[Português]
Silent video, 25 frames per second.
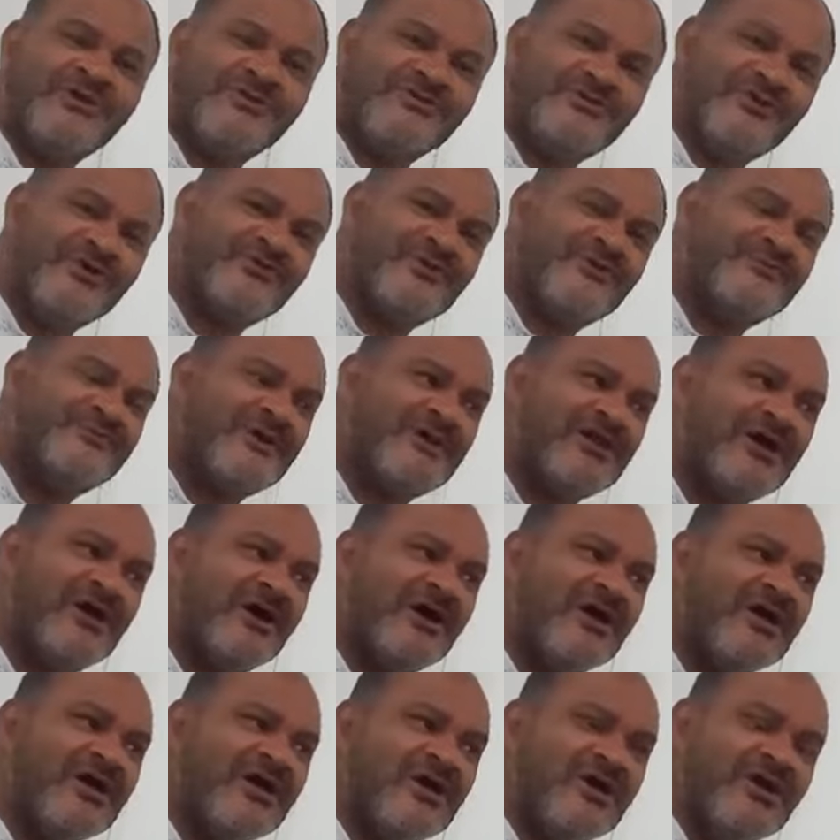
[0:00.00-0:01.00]
Deus vai
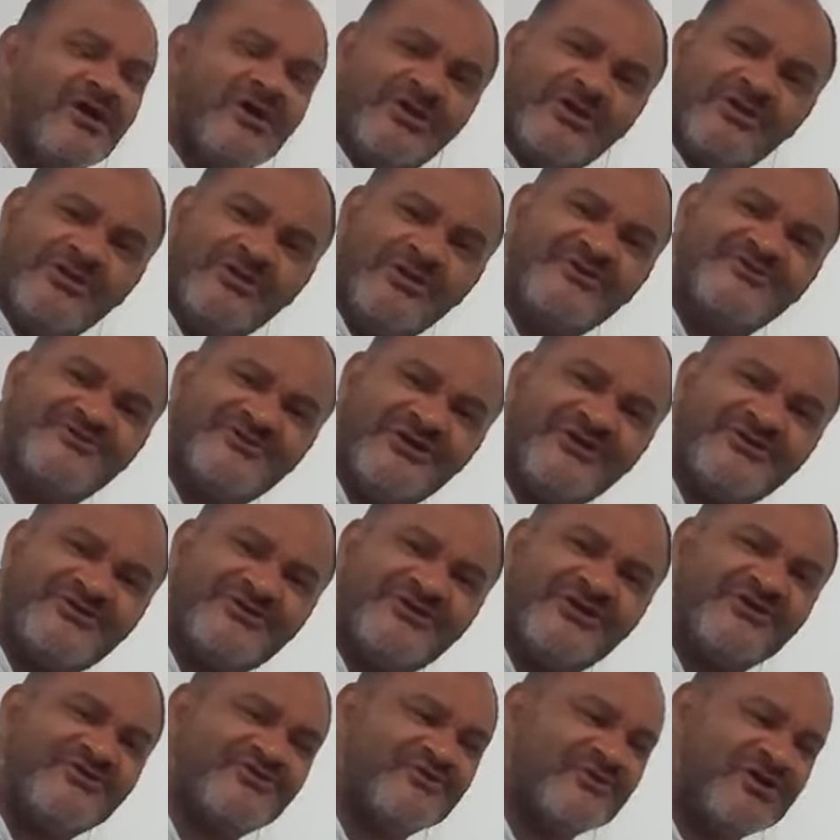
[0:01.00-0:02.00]
falar: Não está
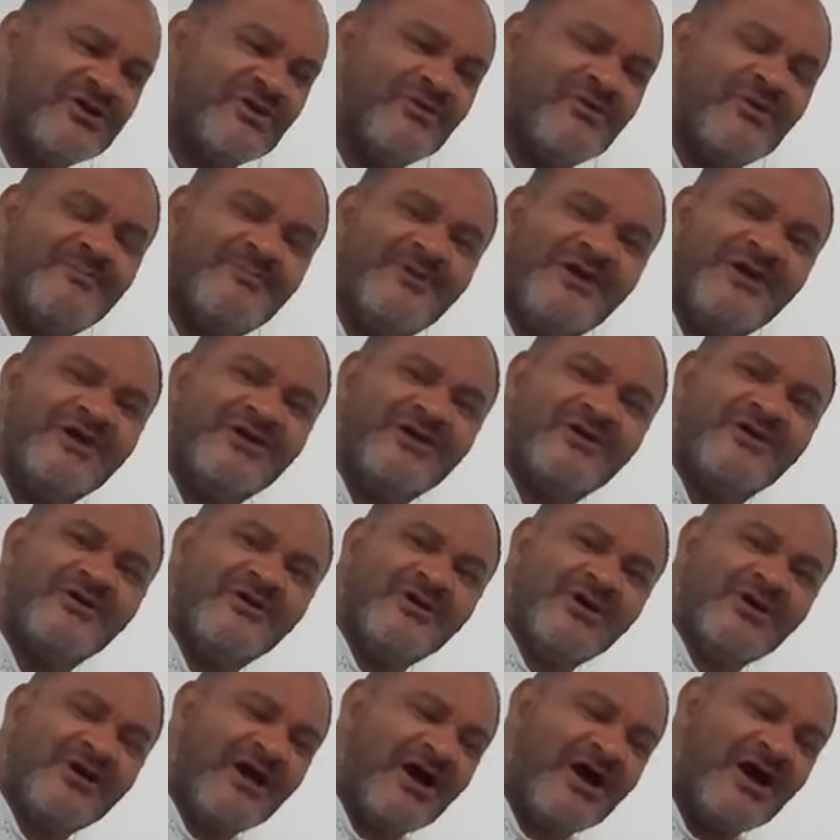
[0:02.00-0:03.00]
escrito que eu amei
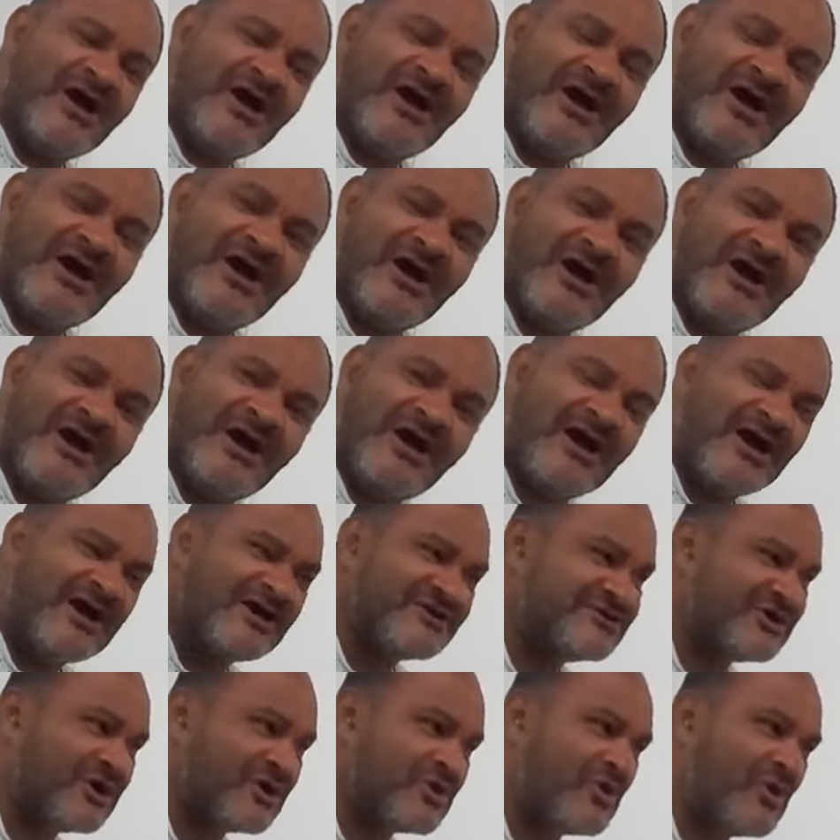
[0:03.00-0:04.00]

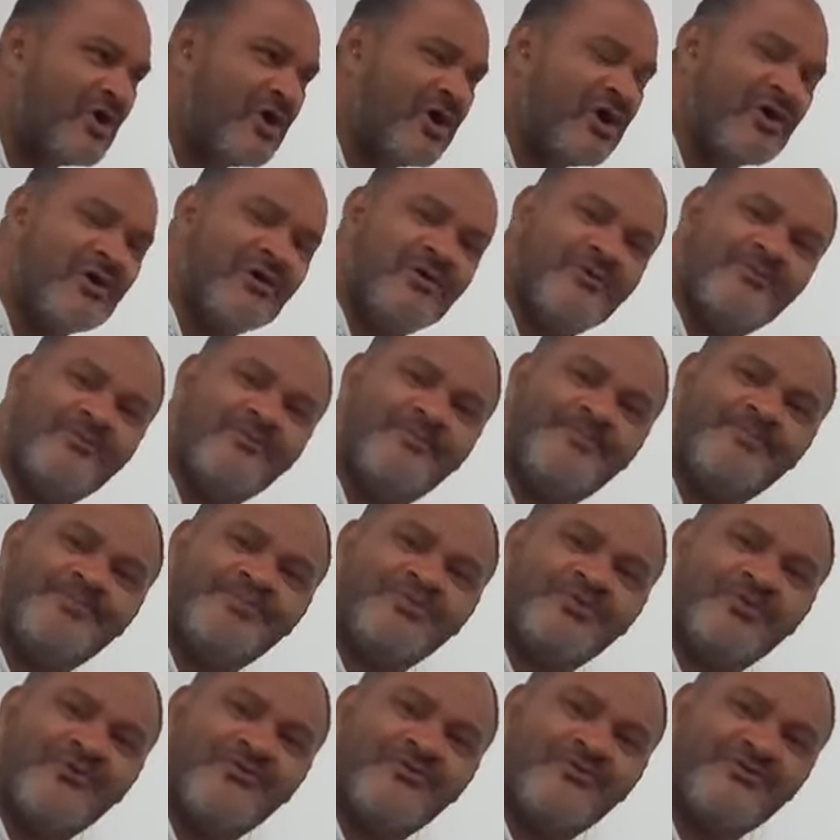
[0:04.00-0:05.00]
a Jacó,
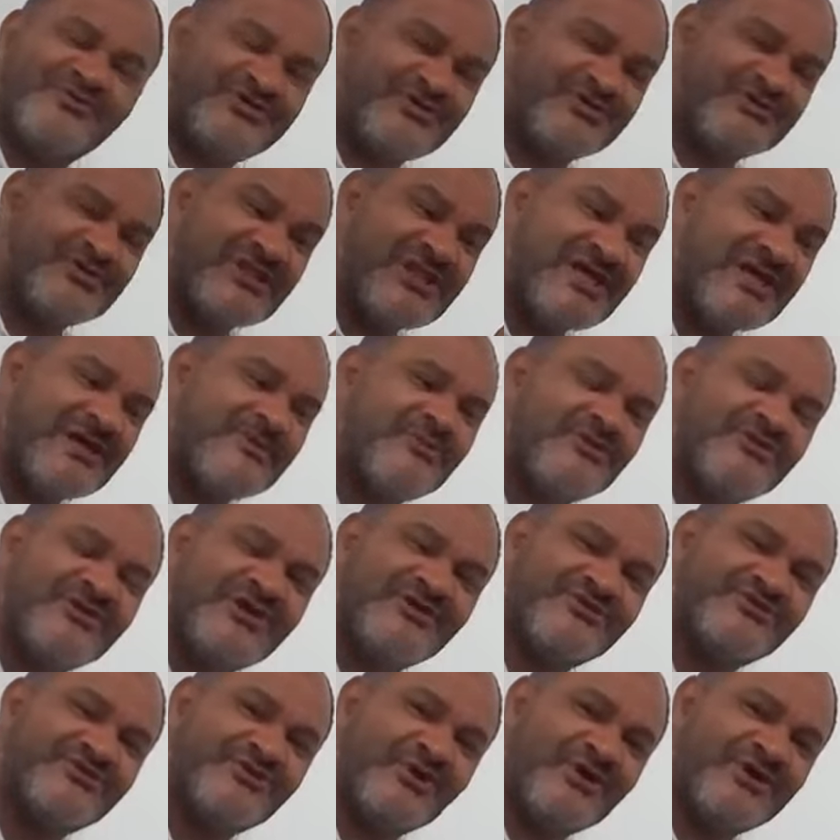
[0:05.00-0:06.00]
vocês lembram da
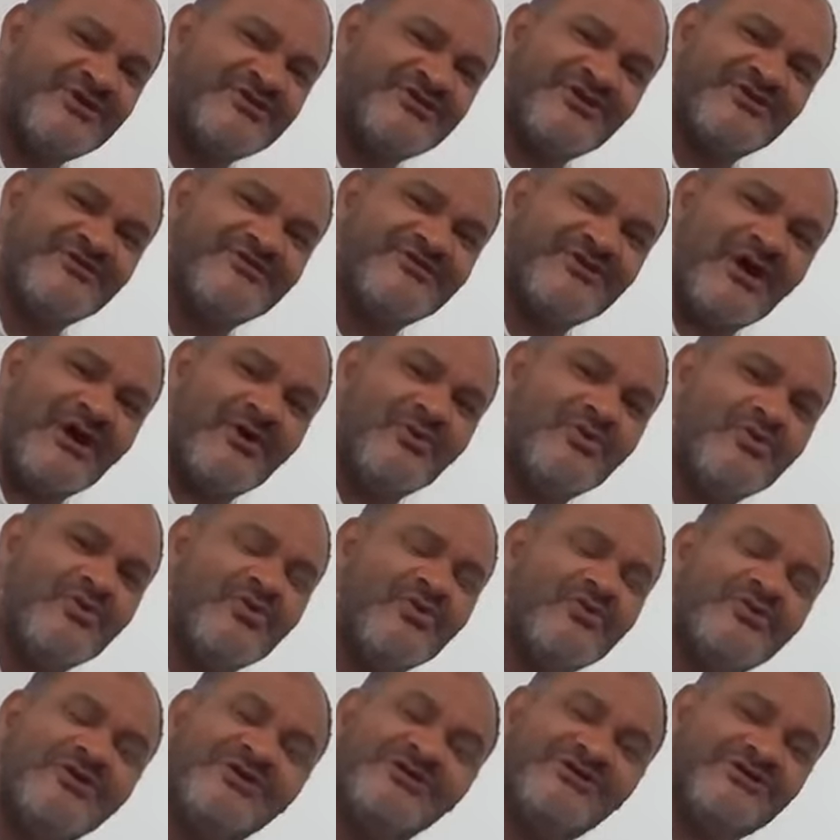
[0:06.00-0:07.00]
história de
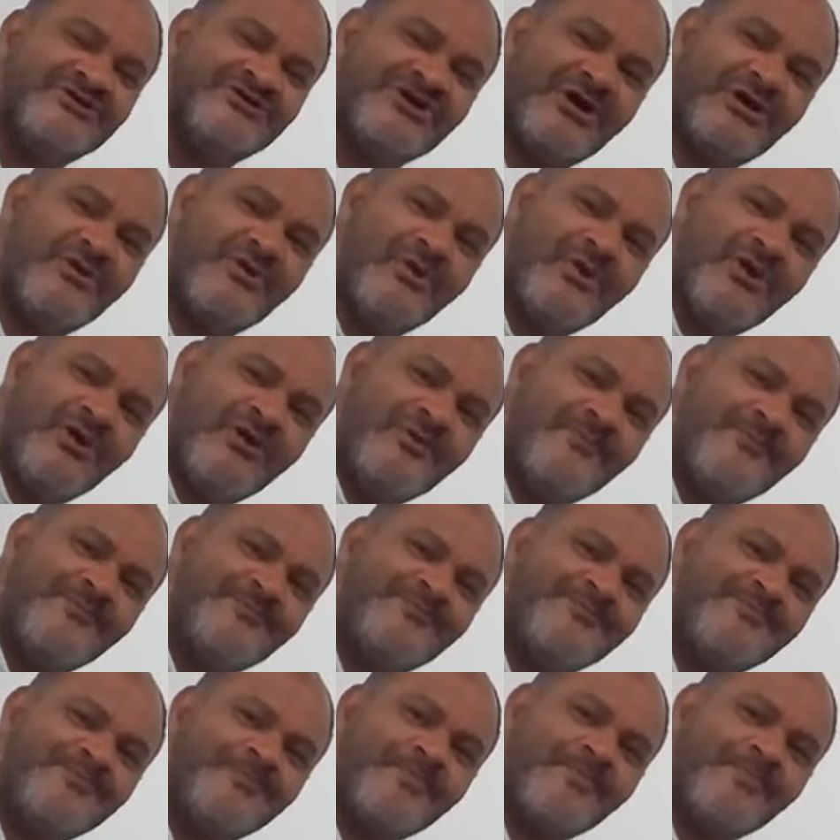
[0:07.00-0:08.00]
Esaú e de Jacó?